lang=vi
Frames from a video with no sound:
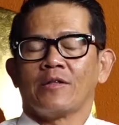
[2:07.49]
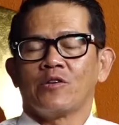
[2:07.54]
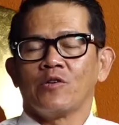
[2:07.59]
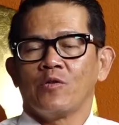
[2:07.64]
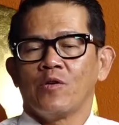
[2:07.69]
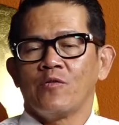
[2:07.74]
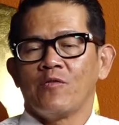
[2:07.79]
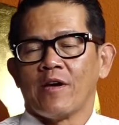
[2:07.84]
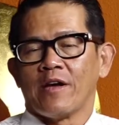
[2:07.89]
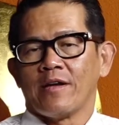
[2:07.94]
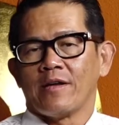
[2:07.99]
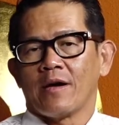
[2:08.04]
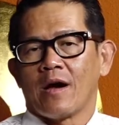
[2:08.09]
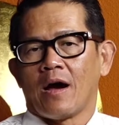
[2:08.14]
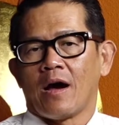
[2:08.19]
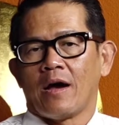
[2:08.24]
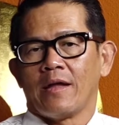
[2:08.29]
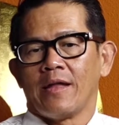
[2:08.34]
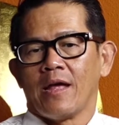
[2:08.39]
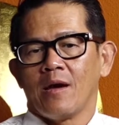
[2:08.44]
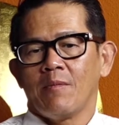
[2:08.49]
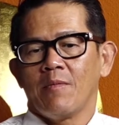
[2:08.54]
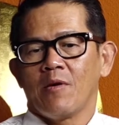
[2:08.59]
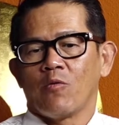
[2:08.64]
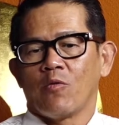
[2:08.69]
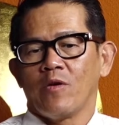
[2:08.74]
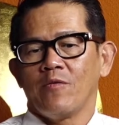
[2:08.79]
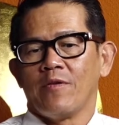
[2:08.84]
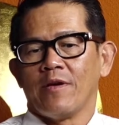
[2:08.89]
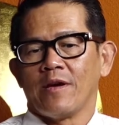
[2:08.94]
Thưa quý vị, nếu mà
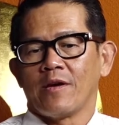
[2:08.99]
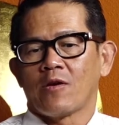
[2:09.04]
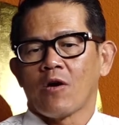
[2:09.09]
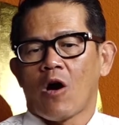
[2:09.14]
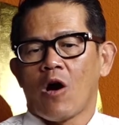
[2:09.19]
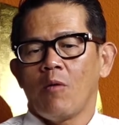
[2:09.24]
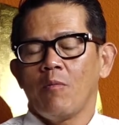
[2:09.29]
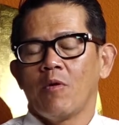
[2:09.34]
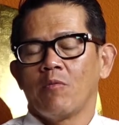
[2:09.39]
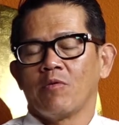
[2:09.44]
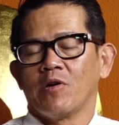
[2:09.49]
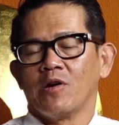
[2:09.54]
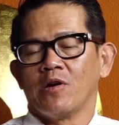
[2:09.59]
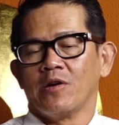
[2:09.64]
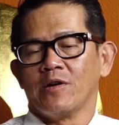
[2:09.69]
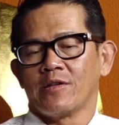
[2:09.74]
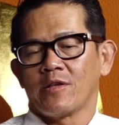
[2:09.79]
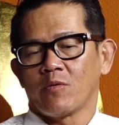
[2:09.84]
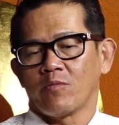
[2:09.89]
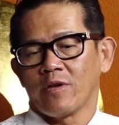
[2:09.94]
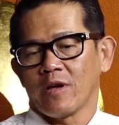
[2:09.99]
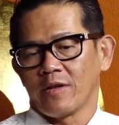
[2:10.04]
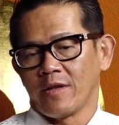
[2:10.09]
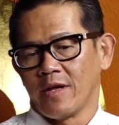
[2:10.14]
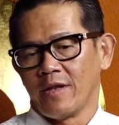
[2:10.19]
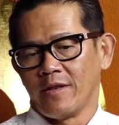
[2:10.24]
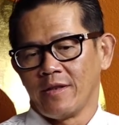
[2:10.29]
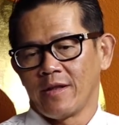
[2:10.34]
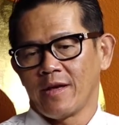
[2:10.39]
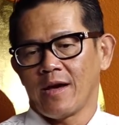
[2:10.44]
quý vị có một người trong gia
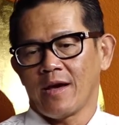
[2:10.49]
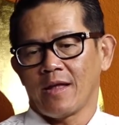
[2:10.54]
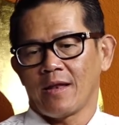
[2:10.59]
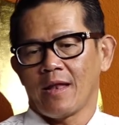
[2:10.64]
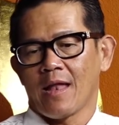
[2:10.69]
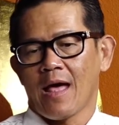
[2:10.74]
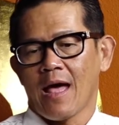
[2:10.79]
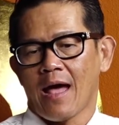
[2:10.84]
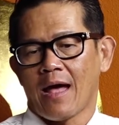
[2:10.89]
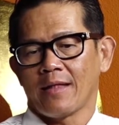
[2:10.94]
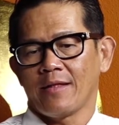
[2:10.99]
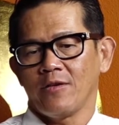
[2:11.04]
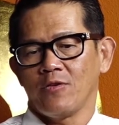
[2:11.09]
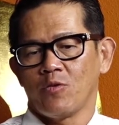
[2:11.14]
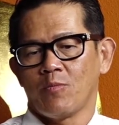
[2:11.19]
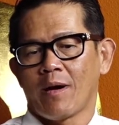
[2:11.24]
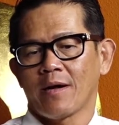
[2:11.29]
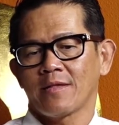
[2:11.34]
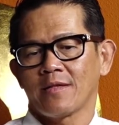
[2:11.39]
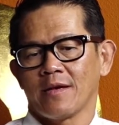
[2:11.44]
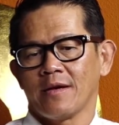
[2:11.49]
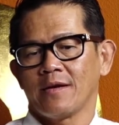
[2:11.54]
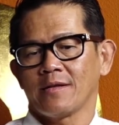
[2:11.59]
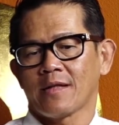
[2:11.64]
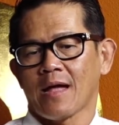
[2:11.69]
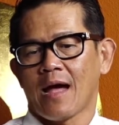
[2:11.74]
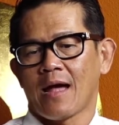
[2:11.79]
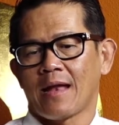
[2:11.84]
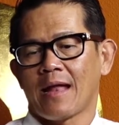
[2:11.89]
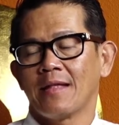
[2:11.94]
đình đó, là thí dụ bác sĩ người
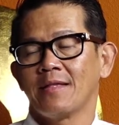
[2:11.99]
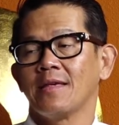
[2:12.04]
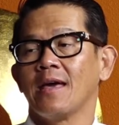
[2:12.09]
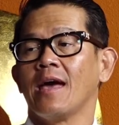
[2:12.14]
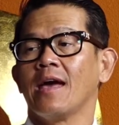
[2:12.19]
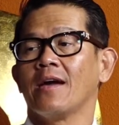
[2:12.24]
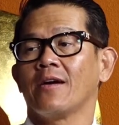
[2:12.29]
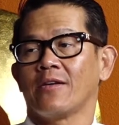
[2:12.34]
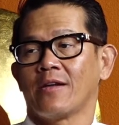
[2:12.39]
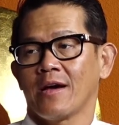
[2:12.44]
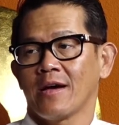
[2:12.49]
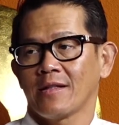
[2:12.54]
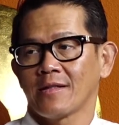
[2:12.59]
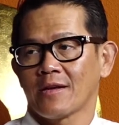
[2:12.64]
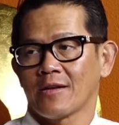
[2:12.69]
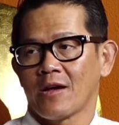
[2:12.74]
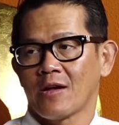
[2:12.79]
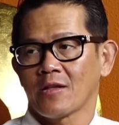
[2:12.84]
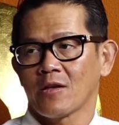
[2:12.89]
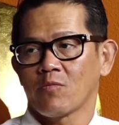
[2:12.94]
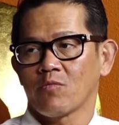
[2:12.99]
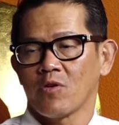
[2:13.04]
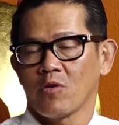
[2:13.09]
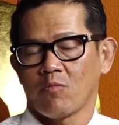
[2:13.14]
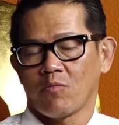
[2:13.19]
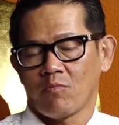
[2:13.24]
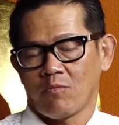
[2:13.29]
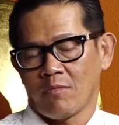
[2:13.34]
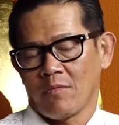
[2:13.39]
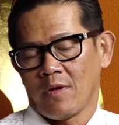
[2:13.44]
ta đã chê rồi đó, người ta nói trong
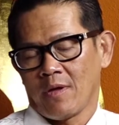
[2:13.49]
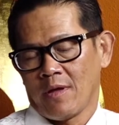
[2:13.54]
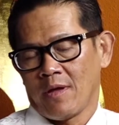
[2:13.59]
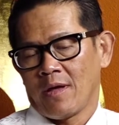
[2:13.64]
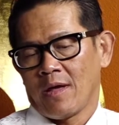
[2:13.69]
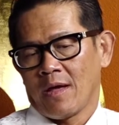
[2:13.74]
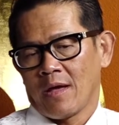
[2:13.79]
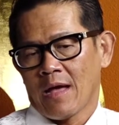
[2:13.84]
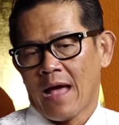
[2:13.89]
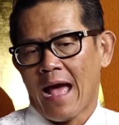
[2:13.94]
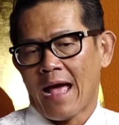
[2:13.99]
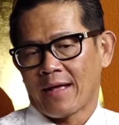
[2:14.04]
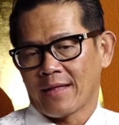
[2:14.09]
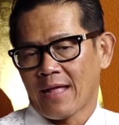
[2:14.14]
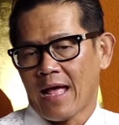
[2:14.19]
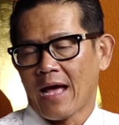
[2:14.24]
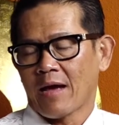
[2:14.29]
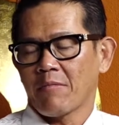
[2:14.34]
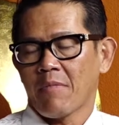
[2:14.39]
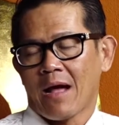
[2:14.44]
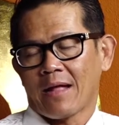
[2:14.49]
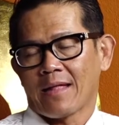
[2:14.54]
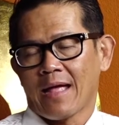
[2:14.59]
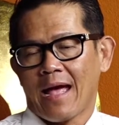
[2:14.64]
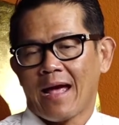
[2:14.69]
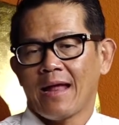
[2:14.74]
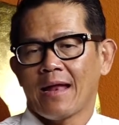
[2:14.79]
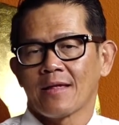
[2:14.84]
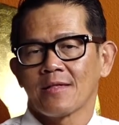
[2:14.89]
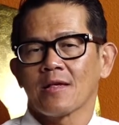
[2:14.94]
vòng 2 tháng, 3
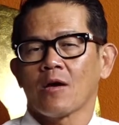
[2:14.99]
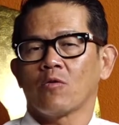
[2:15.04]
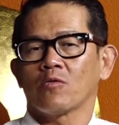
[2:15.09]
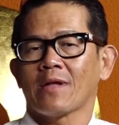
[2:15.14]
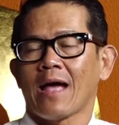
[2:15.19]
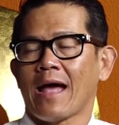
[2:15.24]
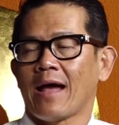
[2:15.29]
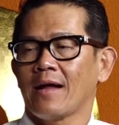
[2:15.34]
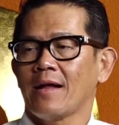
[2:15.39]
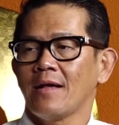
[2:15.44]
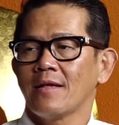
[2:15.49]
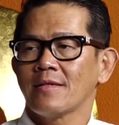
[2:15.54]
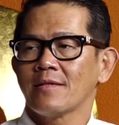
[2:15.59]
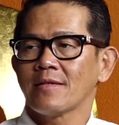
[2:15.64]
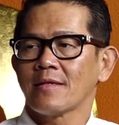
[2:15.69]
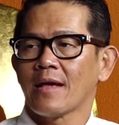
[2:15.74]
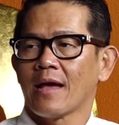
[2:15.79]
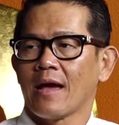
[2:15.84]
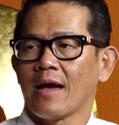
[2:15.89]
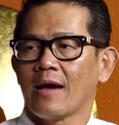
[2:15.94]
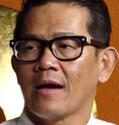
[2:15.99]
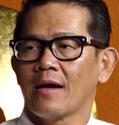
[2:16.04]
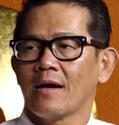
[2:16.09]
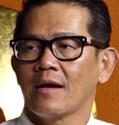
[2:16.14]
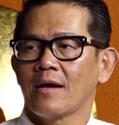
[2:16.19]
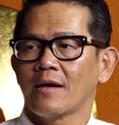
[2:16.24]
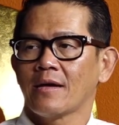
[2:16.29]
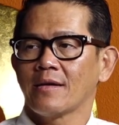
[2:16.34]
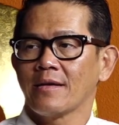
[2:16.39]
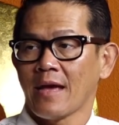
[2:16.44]
tháng hay là 6 tháng đó, sẽ
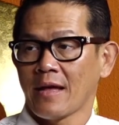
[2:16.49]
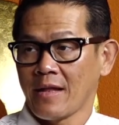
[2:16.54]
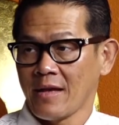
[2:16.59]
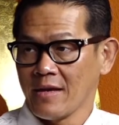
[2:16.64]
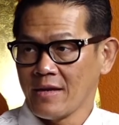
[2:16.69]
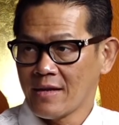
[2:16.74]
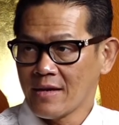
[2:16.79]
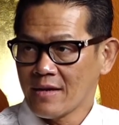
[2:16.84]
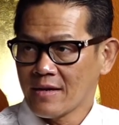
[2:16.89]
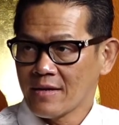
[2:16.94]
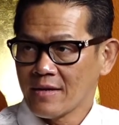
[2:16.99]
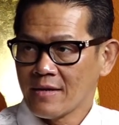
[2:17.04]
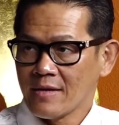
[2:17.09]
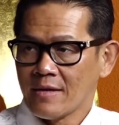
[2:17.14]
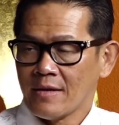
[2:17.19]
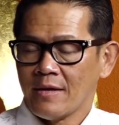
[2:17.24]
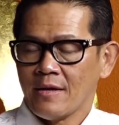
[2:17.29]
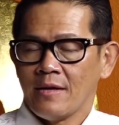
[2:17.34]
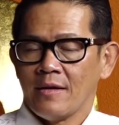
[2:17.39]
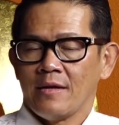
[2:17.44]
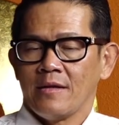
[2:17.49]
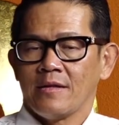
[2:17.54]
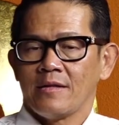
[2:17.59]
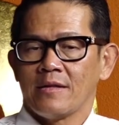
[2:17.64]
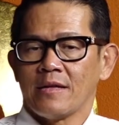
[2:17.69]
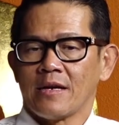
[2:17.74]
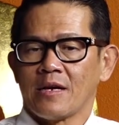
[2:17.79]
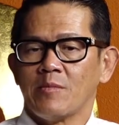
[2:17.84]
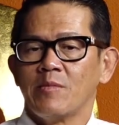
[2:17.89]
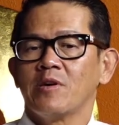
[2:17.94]
ra đi đó,
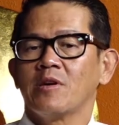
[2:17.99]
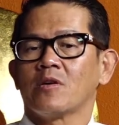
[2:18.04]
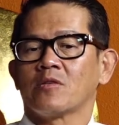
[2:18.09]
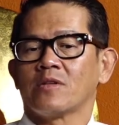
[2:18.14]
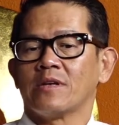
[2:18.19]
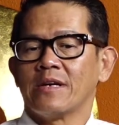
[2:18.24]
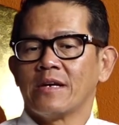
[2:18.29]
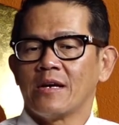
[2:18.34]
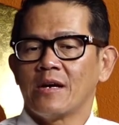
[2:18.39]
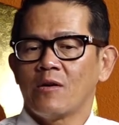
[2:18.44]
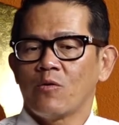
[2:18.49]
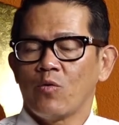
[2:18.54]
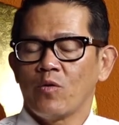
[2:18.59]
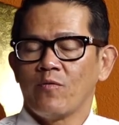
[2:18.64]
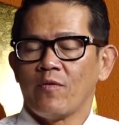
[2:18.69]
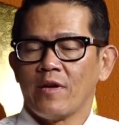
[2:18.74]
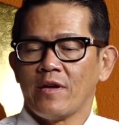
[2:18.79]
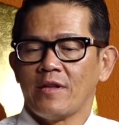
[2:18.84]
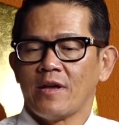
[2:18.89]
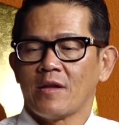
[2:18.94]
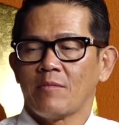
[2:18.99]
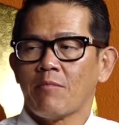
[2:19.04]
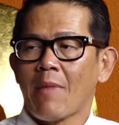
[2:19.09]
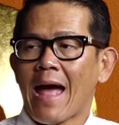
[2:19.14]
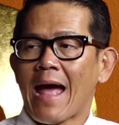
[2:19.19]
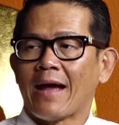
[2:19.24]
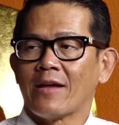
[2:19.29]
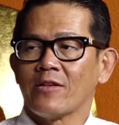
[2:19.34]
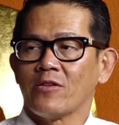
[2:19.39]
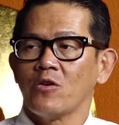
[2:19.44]
thì cái bước đầu tiên đó, quý vị nên
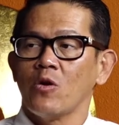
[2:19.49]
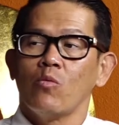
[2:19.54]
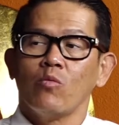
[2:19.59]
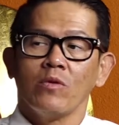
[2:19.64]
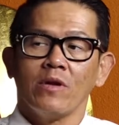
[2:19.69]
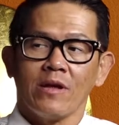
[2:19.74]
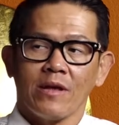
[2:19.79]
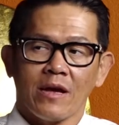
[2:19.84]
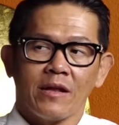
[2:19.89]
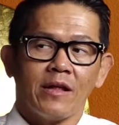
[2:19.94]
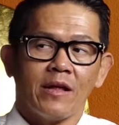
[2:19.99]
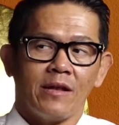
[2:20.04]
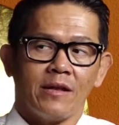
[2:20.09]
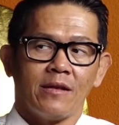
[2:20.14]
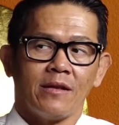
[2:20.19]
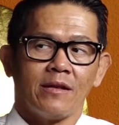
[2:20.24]
bàn chung với gia đình,